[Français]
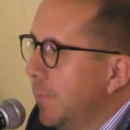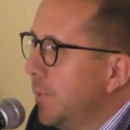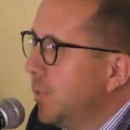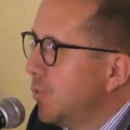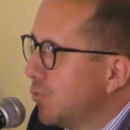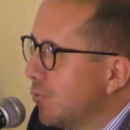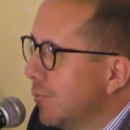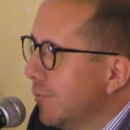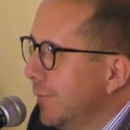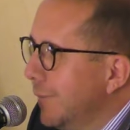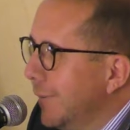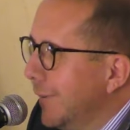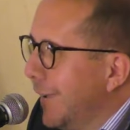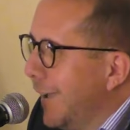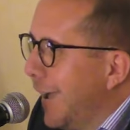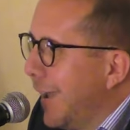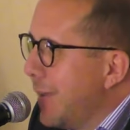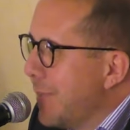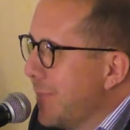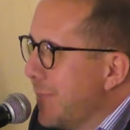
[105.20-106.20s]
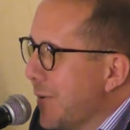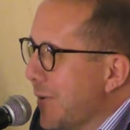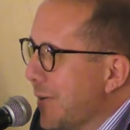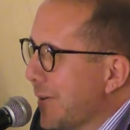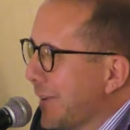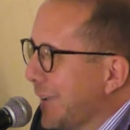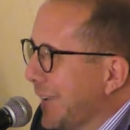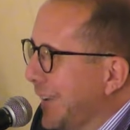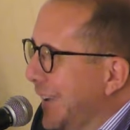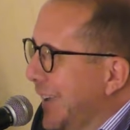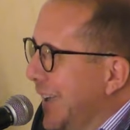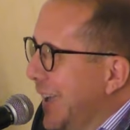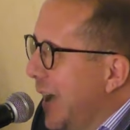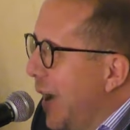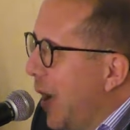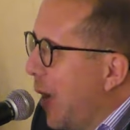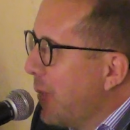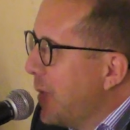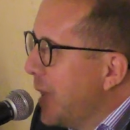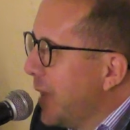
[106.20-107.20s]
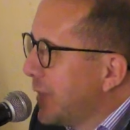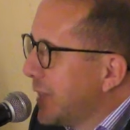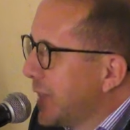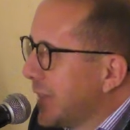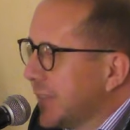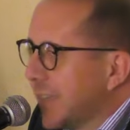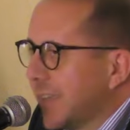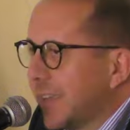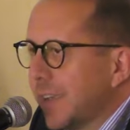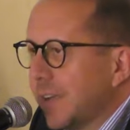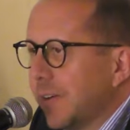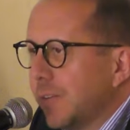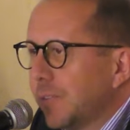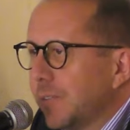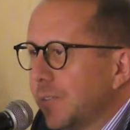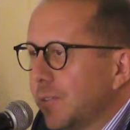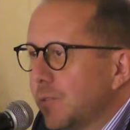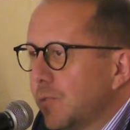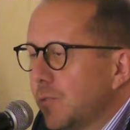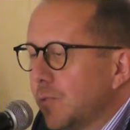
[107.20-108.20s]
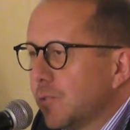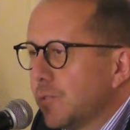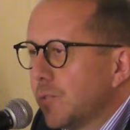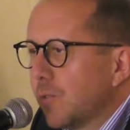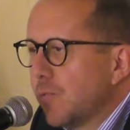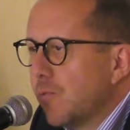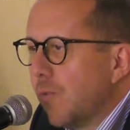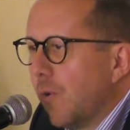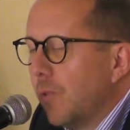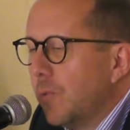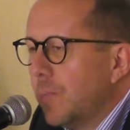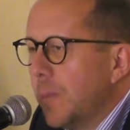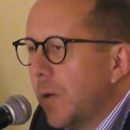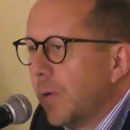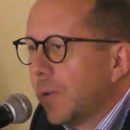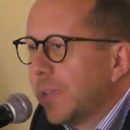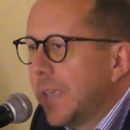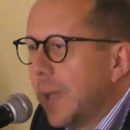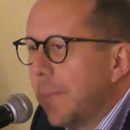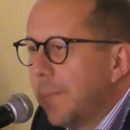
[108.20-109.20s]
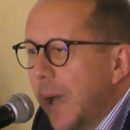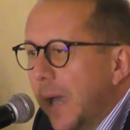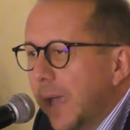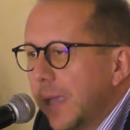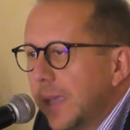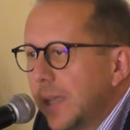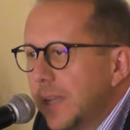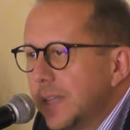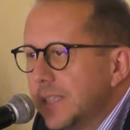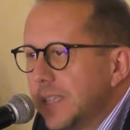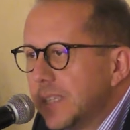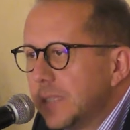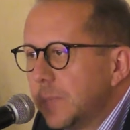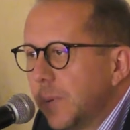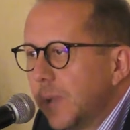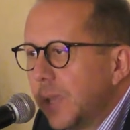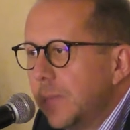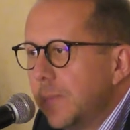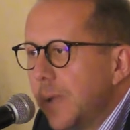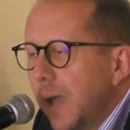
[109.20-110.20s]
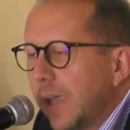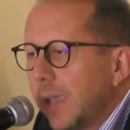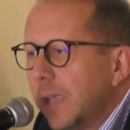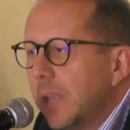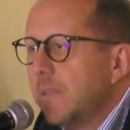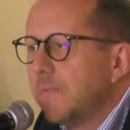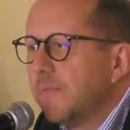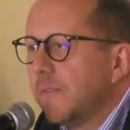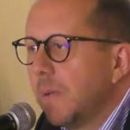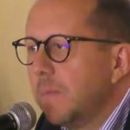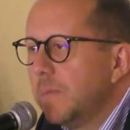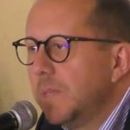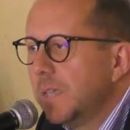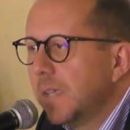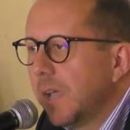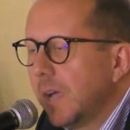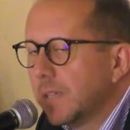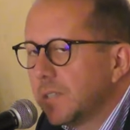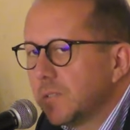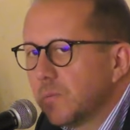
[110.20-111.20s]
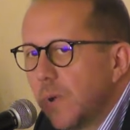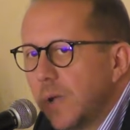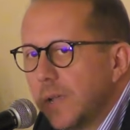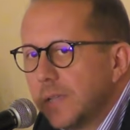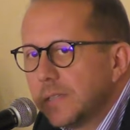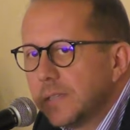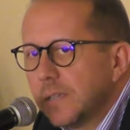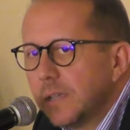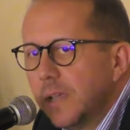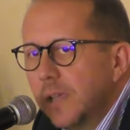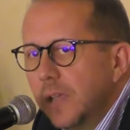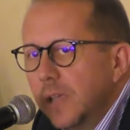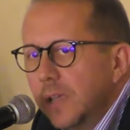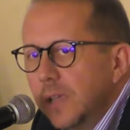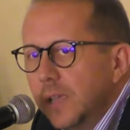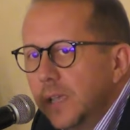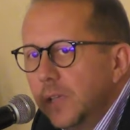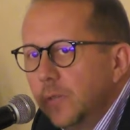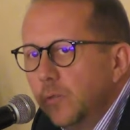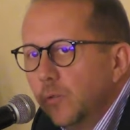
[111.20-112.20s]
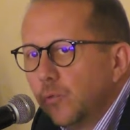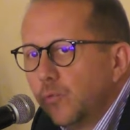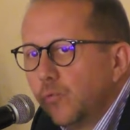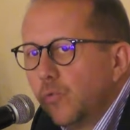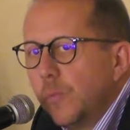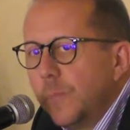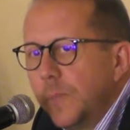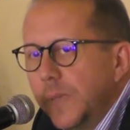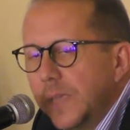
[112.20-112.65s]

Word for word: pitchoun à l'époque, en 1950, sur ce couronnement qui a marqué les esprits, marqué les familles grassoises et de tout le